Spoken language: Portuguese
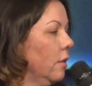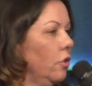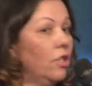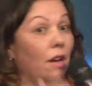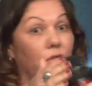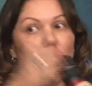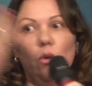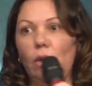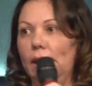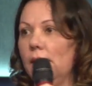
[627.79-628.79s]
de Davi e
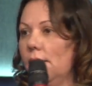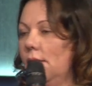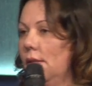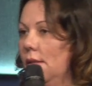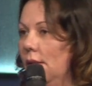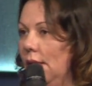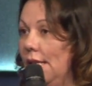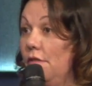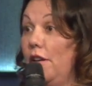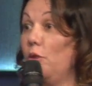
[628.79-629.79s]
Golias, que
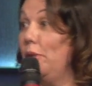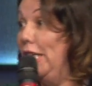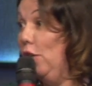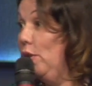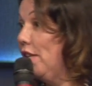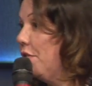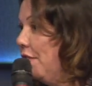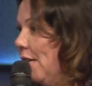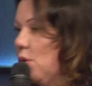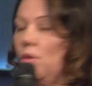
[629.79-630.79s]
Davi era um menino
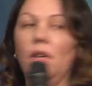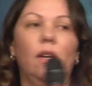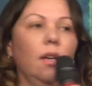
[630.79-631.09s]
indefeso